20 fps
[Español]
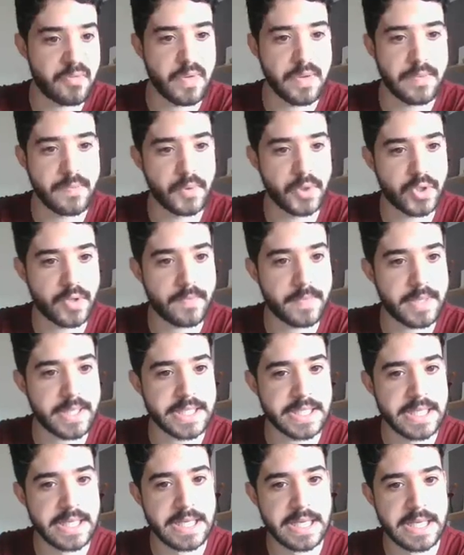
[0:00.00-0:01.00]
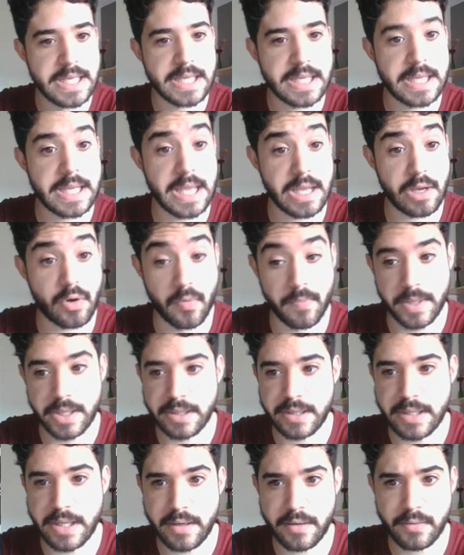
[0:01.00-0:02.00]
que no hay mucho más que
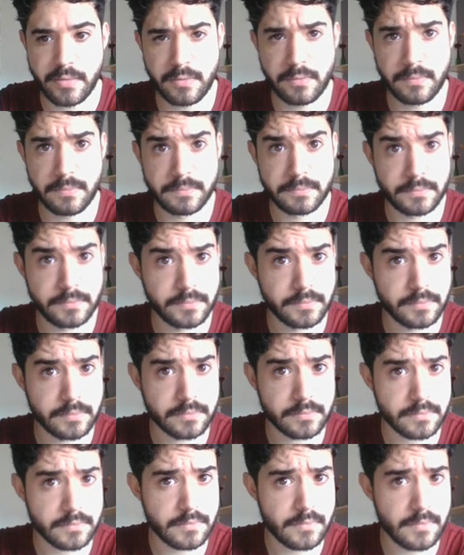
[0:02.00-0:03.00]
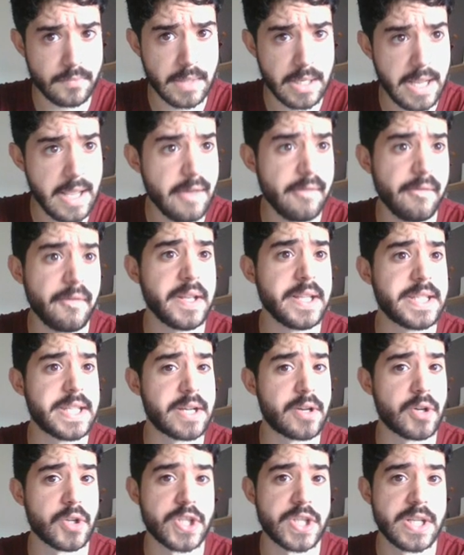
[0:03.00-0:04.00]
comentar, ¿no? En fin,
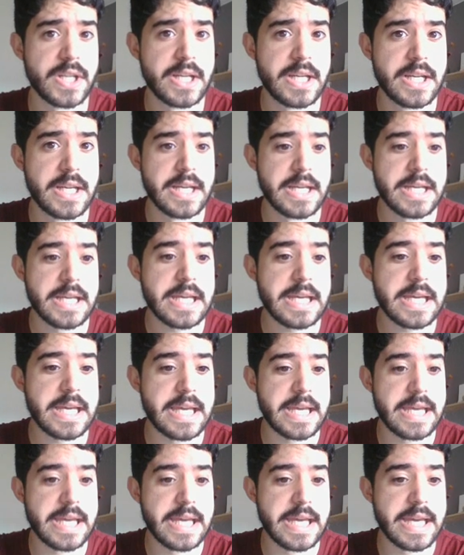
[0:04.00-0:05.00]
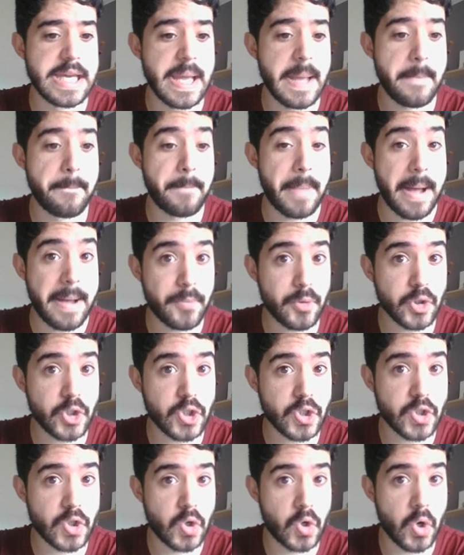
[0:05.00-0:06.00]
chicos, eh,
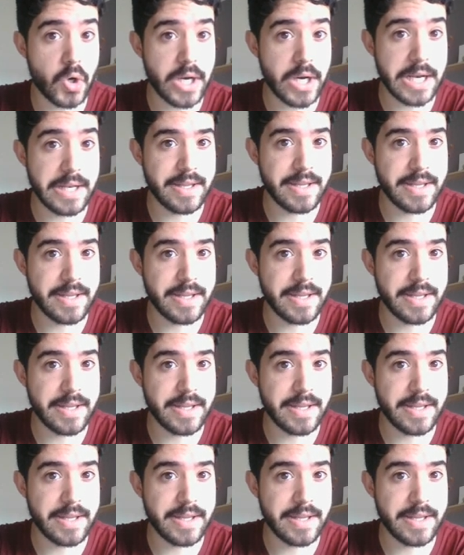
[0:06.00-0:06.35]
vamos con el